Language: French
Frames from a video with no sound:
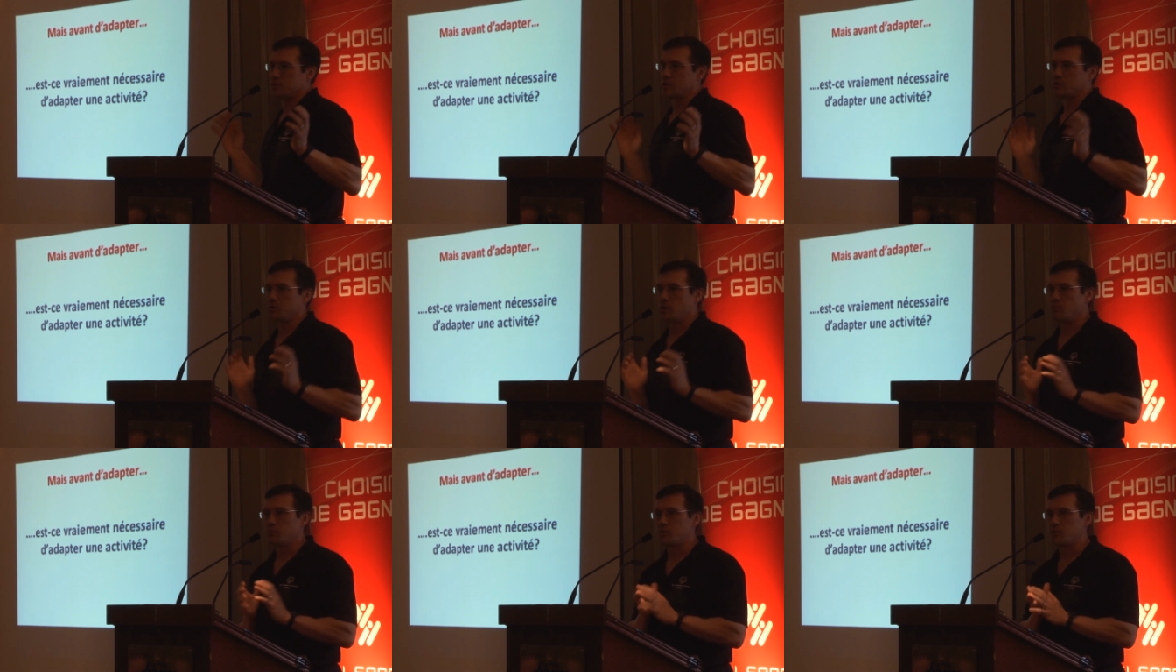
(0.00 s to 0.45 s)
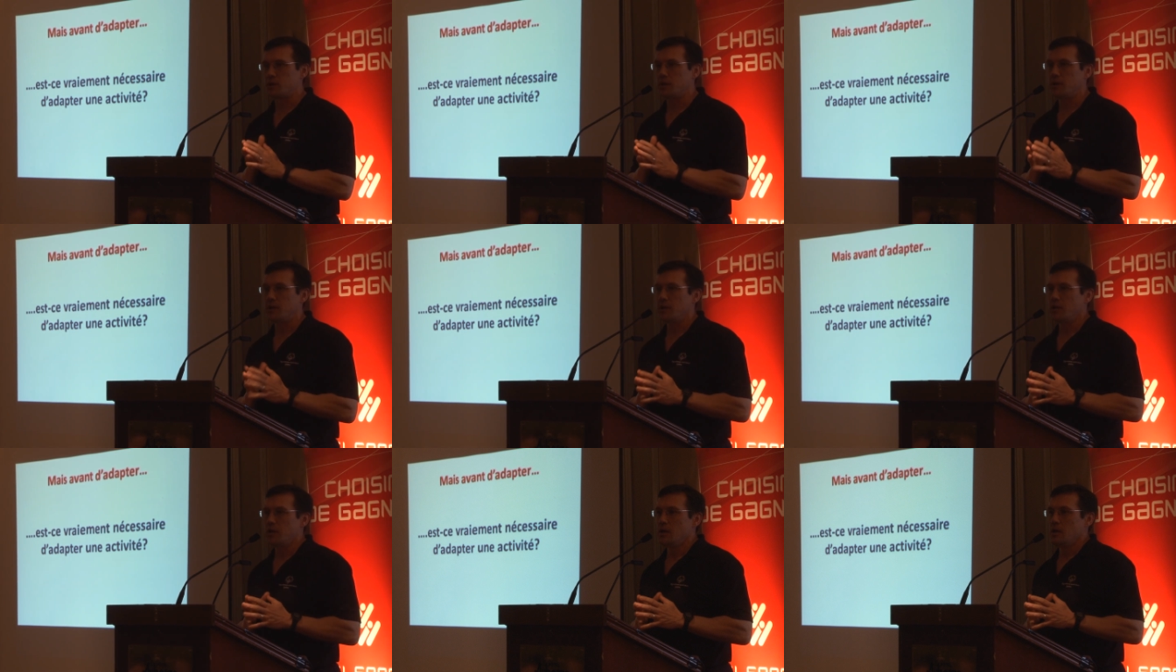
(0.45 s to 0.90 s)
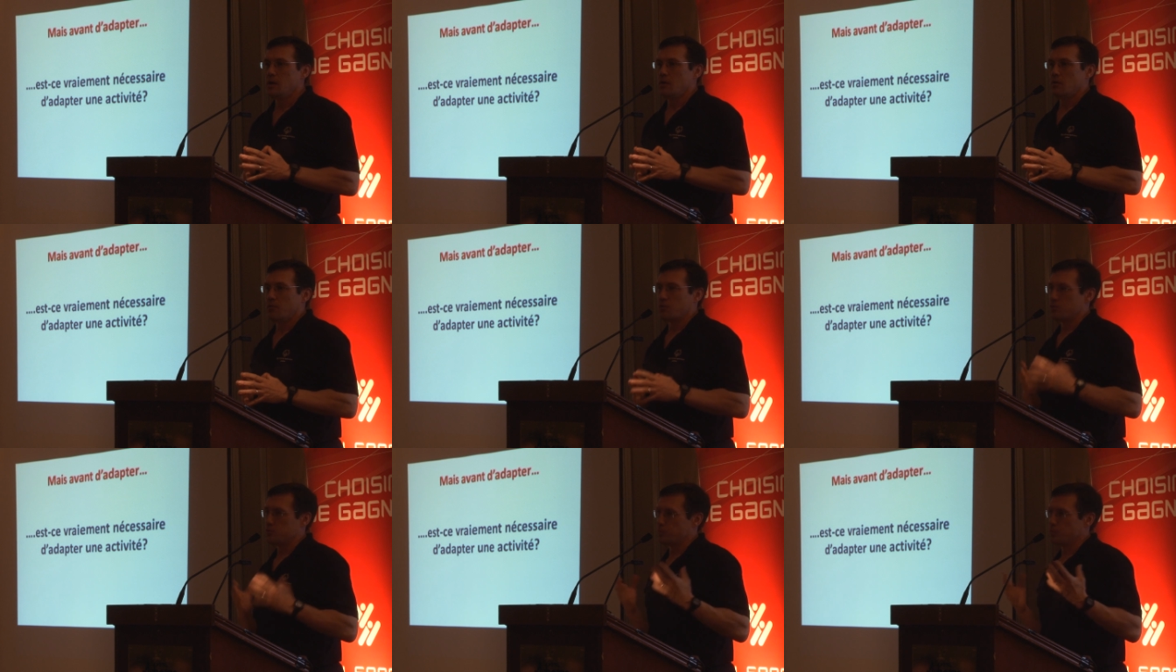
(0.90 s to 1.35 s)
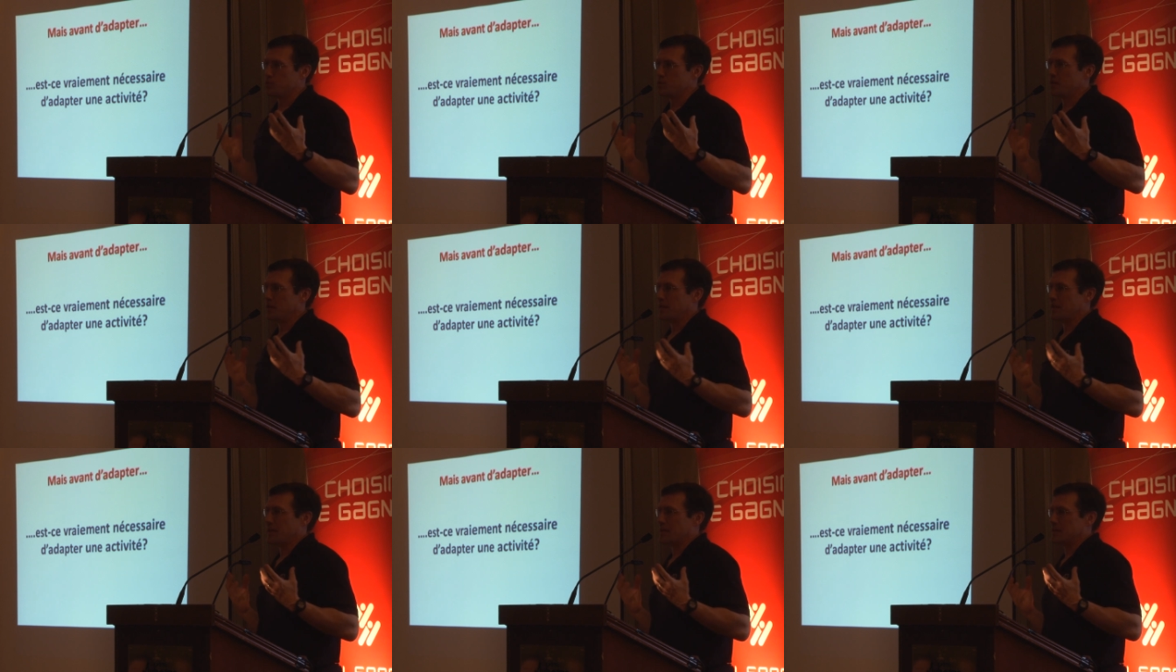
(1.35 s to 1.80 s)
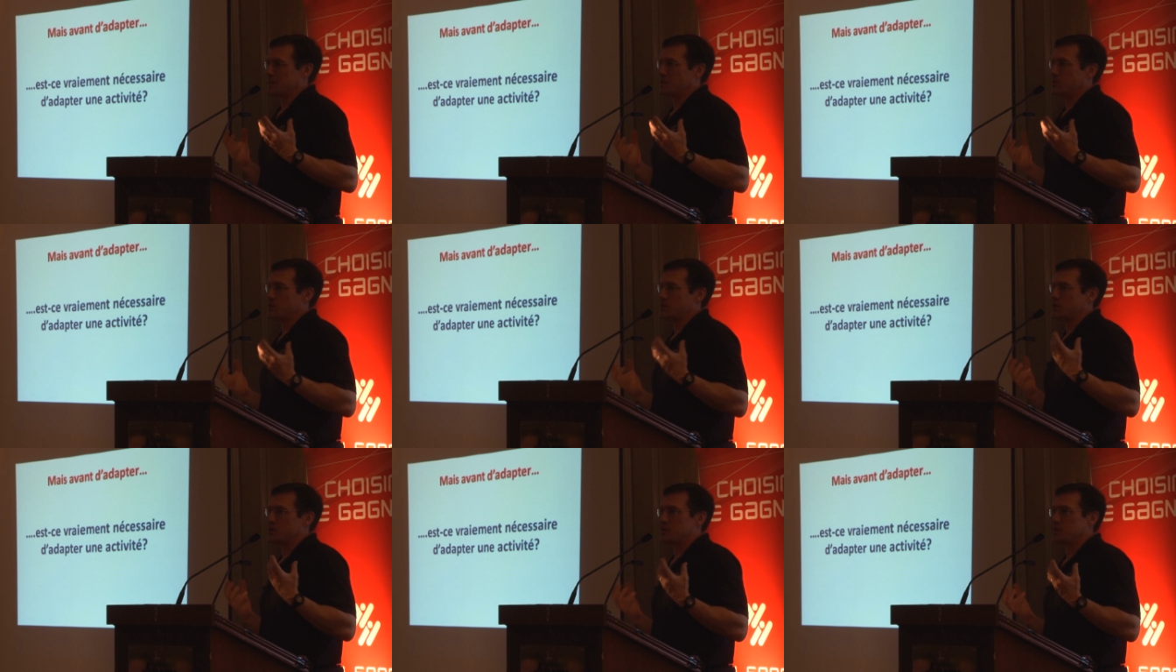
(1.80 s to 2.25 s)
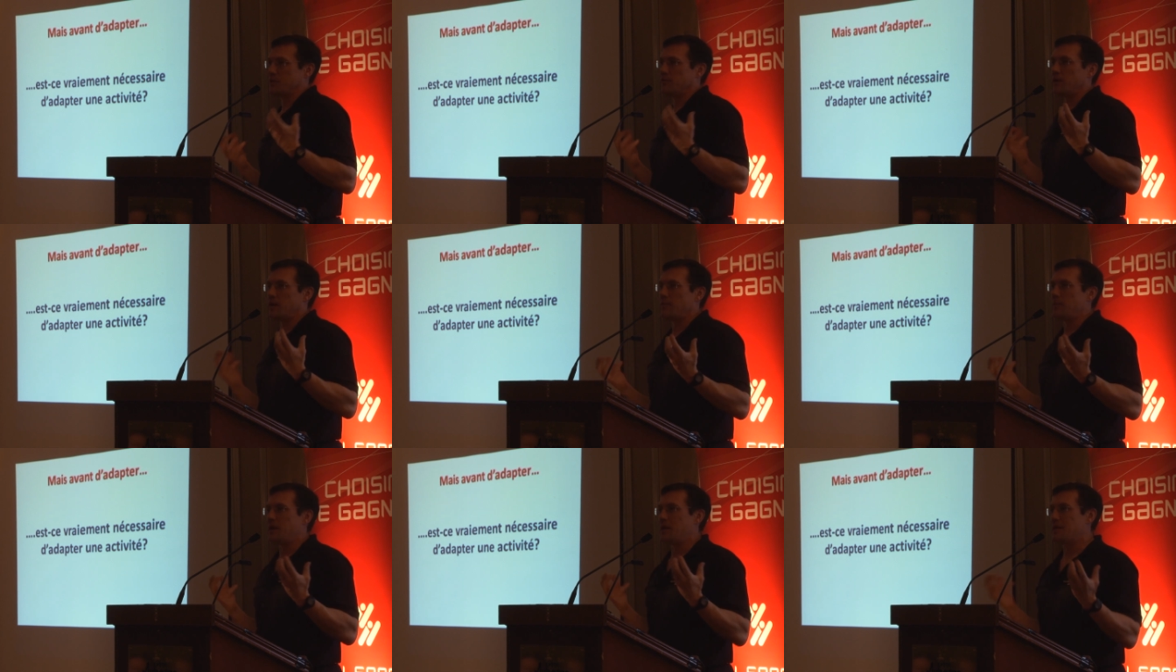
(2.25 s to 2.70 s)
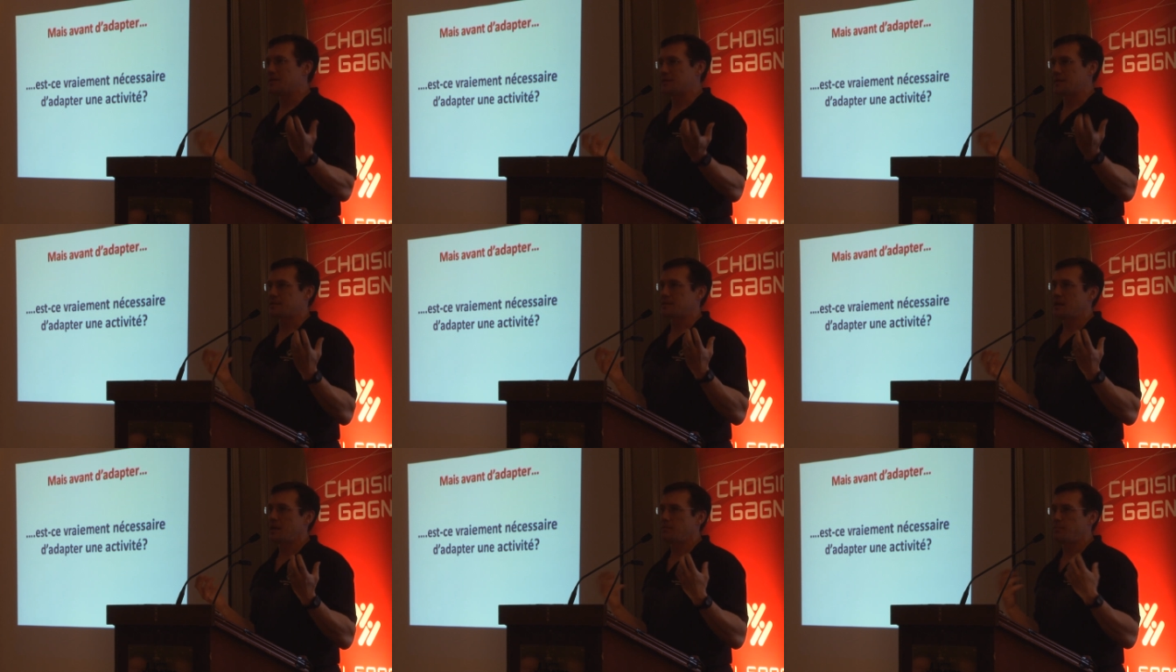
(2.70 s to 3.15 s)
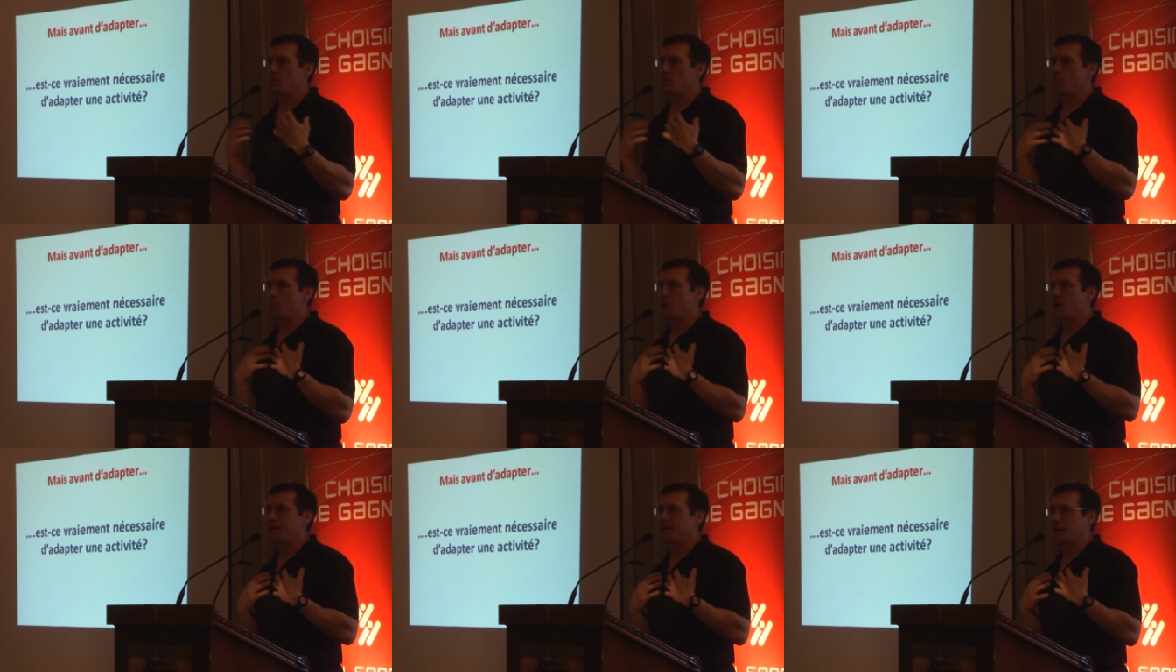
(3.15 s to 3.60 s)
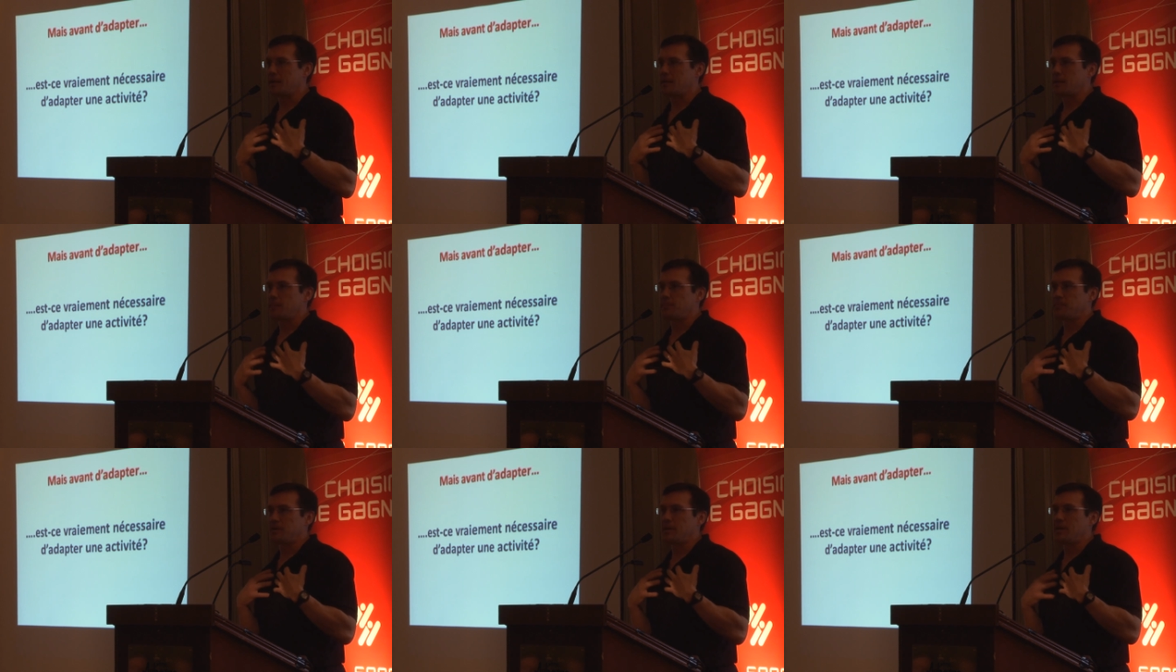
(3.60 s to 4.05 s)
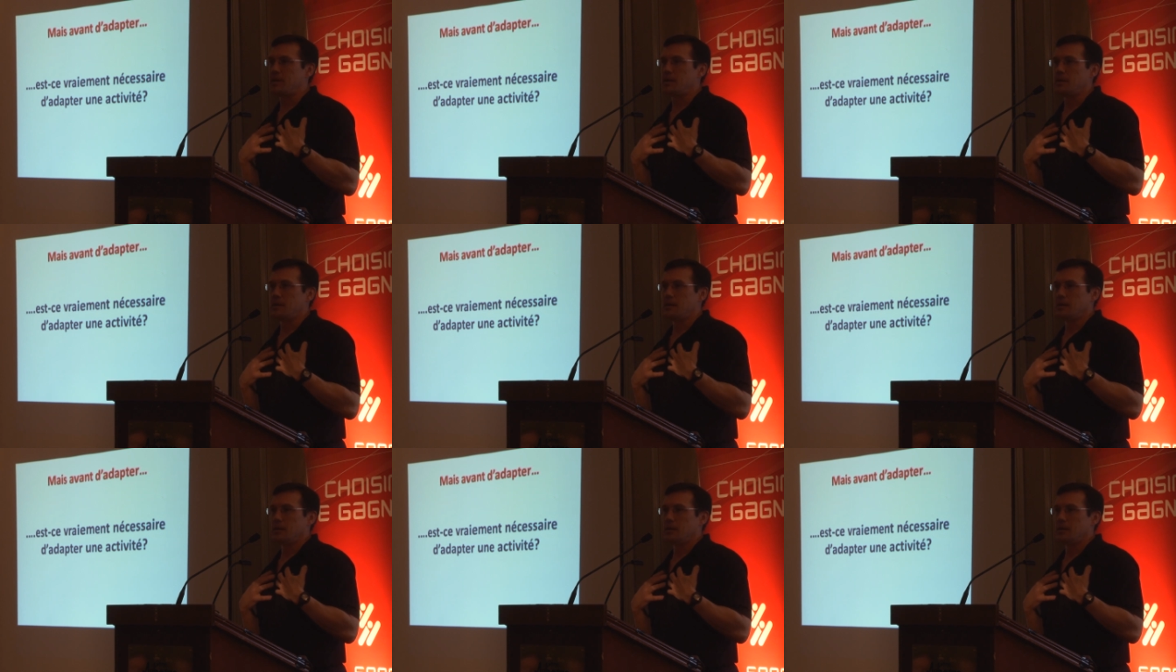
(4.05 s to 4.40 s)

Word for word: ça soit amusant, il faut se poser la question, est-ce que c'est vraiment nécessaire pour moi d'adapter